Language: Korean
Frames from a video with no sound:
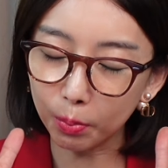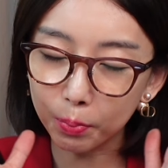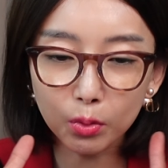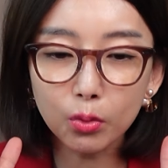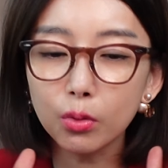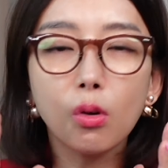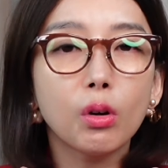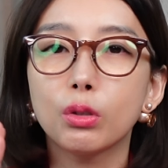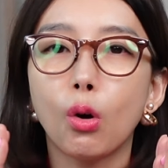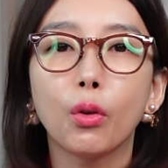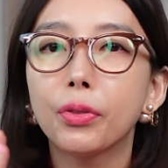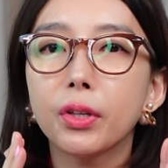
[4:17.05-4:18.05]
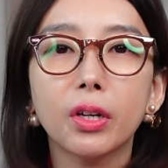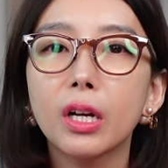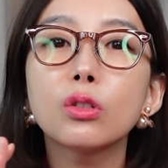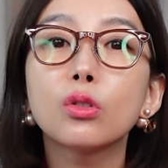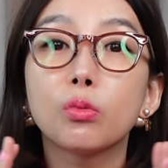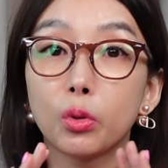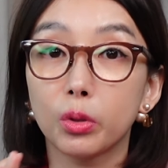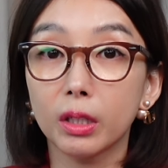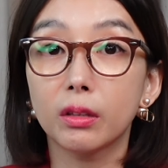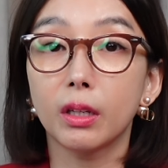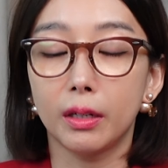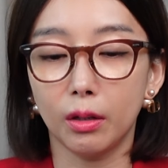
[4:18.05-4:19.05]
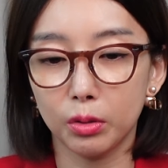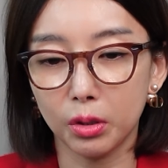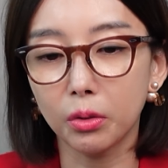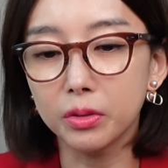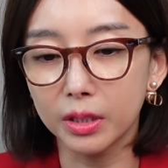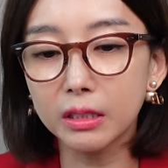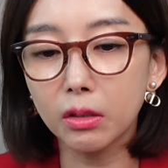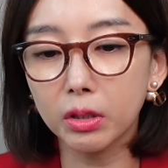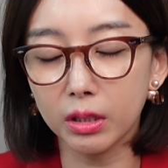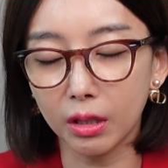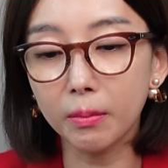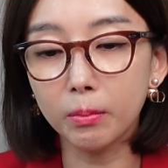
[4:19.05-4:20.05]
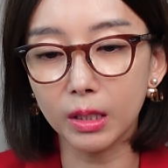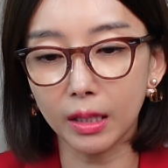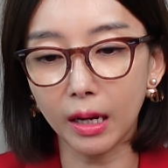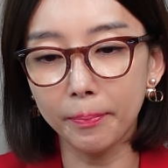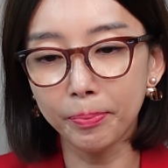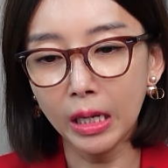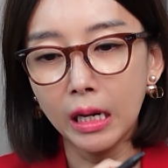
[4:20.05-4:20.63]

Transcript: 부끄러워서 어떻게 할지 모르겠다라고 저는 해석이 됩니다.